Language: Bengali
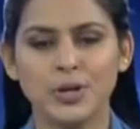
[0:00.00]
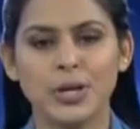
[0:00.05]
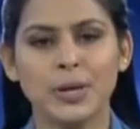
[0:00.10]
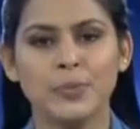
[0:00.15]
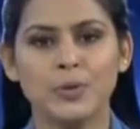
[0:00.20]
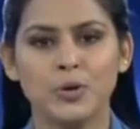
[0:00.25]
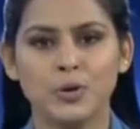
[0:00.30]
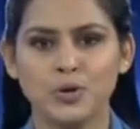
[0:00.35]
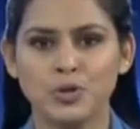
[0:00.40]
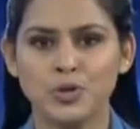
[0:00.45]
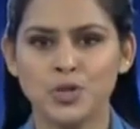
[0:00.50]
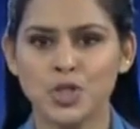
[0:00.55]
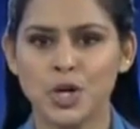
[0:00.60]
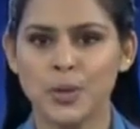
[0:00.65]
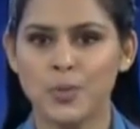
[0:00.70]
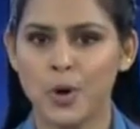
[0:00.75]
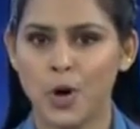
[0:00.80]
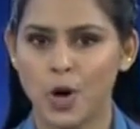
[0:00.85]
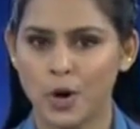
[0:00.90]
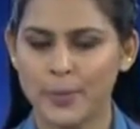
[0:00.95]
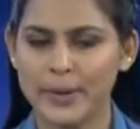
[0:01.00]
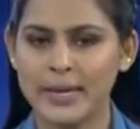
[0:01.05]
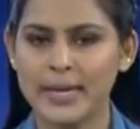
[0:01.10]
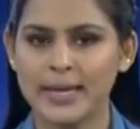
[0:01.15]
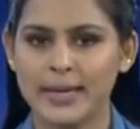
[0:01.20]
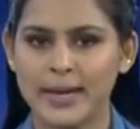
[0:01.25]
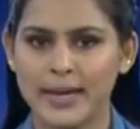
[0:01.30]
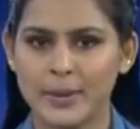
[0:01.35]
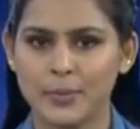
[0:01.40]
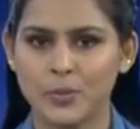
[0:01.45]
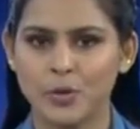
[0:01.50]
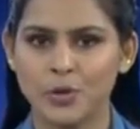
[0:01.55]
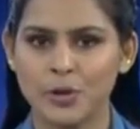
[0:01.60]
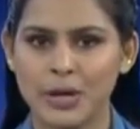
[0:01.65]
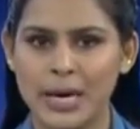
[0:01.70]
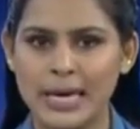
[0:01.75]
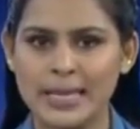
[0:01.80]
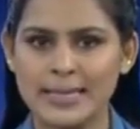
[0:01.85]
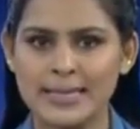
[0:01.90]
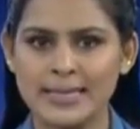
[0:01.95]
বই উৎসব হবে কিনা এবং
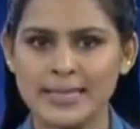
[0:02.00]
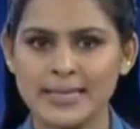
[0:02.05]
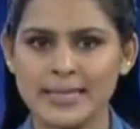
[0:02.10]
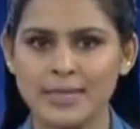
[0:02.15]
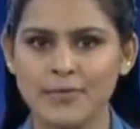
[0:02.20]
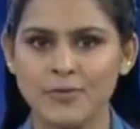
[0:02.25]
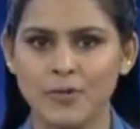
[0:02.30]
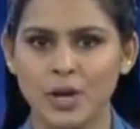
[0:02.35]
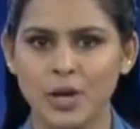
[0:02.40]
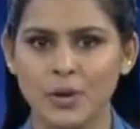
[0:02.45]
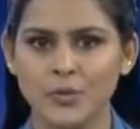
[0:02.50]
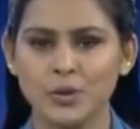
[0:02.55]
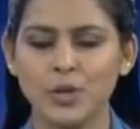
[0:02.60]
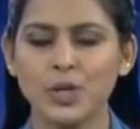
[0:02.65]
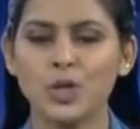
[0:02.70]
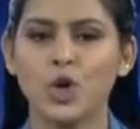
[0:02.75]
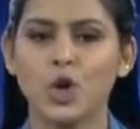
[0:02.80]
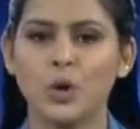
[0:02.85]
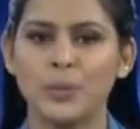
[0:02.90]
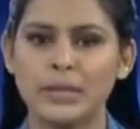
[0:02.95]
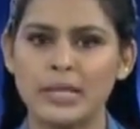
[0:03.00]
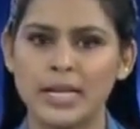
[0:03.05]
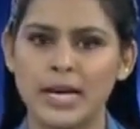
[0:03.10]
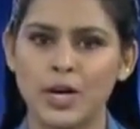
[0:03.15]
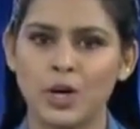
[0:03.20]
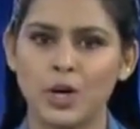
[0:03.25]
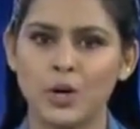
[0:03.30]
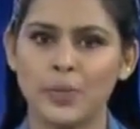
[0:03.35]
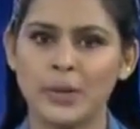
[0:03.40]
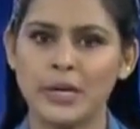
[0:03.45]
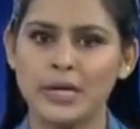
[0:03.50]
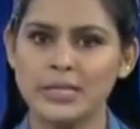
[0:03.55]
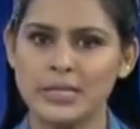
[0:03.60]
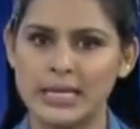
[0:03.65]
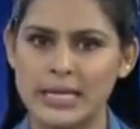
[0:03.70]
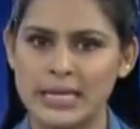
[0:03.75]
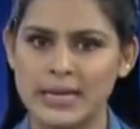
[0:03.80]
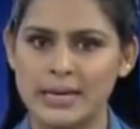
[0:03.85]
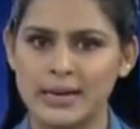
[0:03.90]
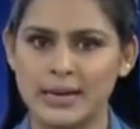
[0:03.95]
এইচএসসি ফলাফল কবে দেয়া হবে
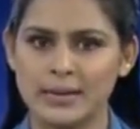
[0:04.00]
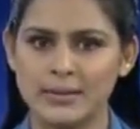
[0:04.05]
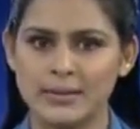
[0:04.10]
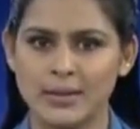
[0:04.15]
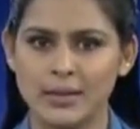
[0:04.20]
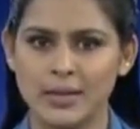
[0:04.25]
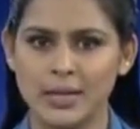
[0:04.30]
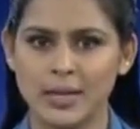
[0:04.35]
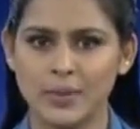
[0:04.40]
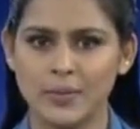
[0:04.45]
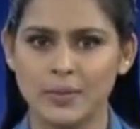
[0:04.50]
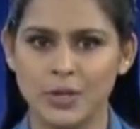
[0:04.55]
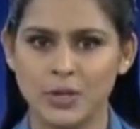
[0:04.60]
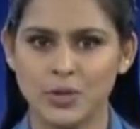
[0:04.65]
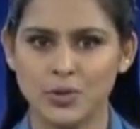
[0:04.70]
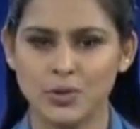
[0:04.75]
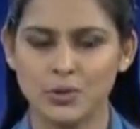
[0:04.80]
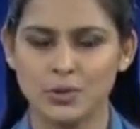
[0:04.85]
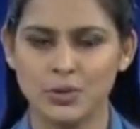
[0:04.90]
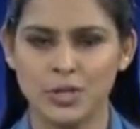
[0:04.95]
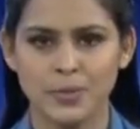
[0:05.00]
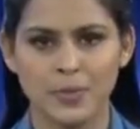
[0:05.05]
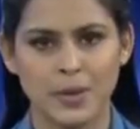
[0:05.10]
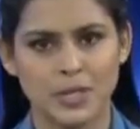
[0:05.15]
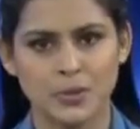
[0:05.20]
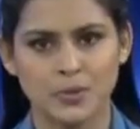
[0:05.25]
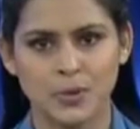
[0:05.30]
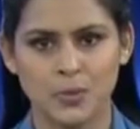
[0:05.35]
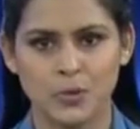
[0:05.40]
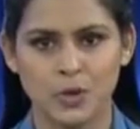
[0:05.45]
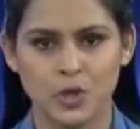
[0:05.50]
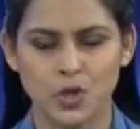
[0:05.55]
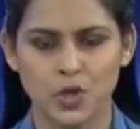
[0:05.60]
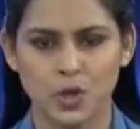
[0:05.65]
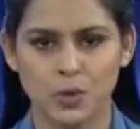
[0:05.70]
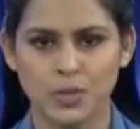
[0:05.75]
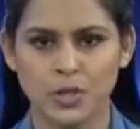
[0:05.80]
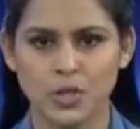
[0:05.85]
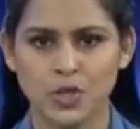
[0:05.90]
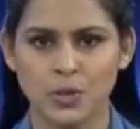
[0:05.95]
সে নিয়ে রাজধানীর মিড রোডের বাসভবনে
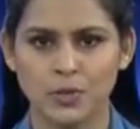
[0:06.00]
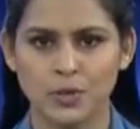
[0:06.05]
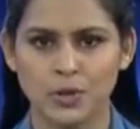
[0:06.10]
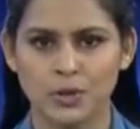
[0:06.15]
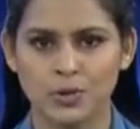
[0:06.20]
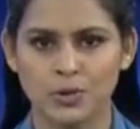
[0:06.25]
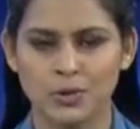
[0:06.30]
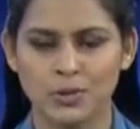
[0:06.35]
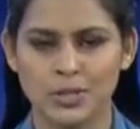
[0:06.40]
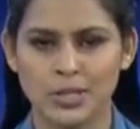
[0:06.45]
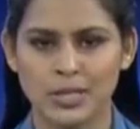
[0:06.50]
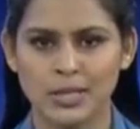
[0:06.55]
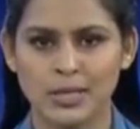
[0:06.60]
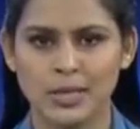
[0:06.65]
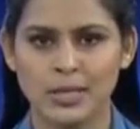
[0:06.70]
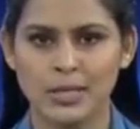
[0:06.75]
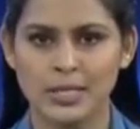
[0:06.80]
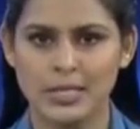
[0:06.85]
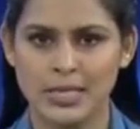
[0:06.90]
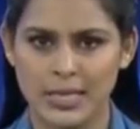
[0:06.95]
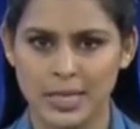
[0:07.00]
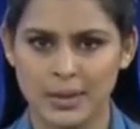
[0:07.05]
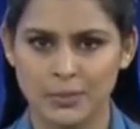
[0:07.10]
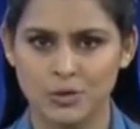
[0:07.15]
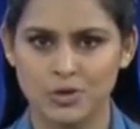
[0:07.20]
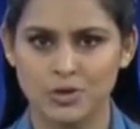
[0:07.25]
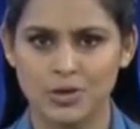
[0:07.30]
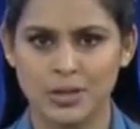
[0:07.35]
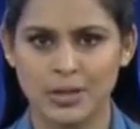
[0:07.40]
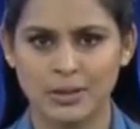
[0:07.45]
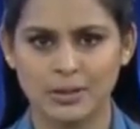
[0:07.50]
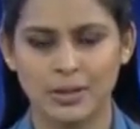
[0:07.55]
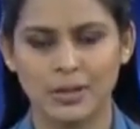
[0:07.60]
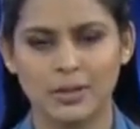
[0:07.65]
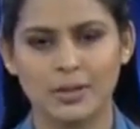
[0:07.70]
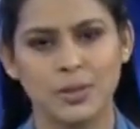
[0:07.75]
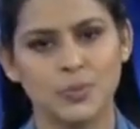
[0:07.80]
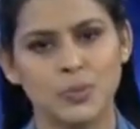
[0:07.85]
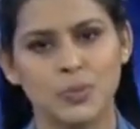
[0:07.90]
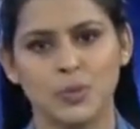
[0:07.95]
সংবাদ সম্মেলন করছেন শিক্ষামন্ত্রী
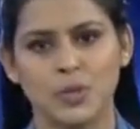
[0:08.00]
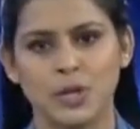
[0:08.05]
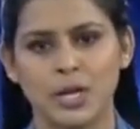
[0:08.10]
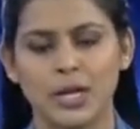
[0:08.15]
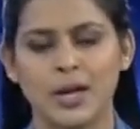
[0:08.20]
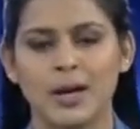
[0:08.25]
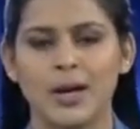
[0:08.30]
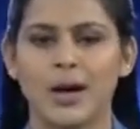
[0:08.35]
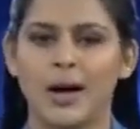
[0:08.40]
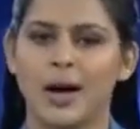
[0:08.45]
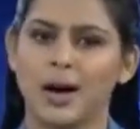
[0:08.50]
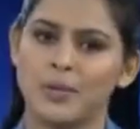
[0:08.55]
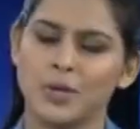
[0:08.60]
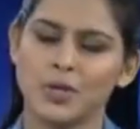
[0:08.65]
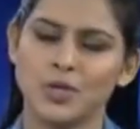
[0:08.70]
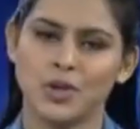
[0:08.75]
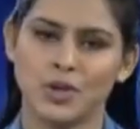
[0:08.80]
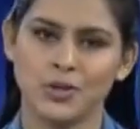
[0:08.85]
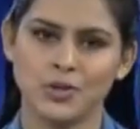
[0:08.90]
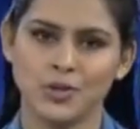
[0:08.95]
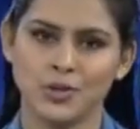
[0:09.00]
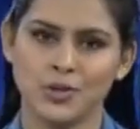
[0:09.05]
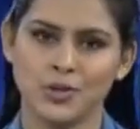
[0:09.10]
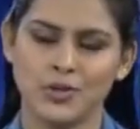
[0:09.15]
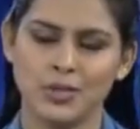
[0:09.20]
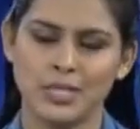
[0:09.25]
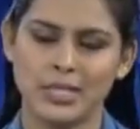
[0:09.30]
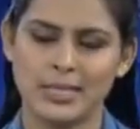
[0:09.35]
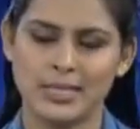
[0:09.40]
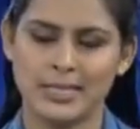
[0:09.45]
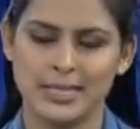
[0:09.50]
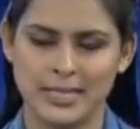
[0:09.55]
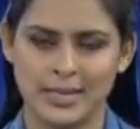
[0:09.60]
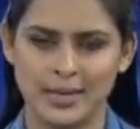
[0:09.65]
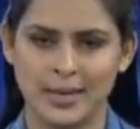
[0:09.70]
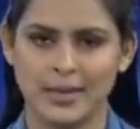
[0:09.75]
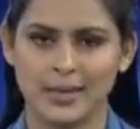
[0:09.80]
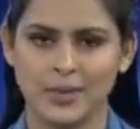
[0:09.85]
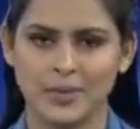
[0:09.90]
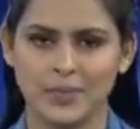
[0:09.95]
ডাক্তার দীপুমণি আমরা সরাসরি চলে যাচ্ছি
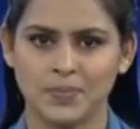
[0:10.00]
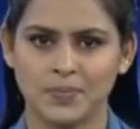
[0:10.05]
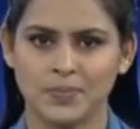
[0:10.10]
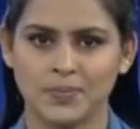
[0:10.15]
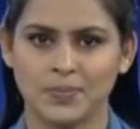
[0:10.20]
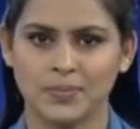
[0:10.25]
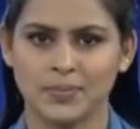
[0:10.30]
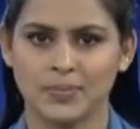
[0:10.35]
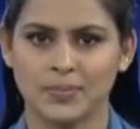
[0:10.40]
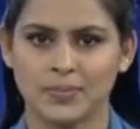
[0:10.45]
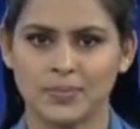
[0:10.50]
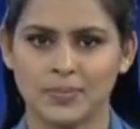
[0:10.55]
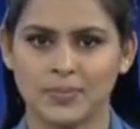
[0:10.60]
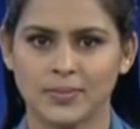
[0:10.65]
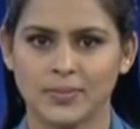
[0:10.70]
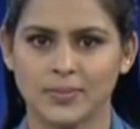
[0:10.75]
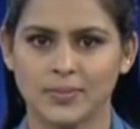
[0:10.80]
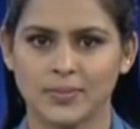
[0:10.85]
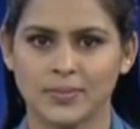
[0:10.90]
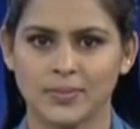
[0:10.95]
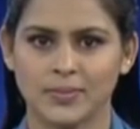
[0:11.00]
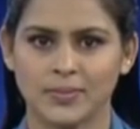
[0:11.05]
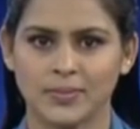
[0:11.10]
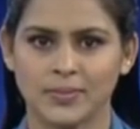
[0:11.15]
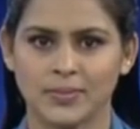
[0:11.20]
সেখানে দুটো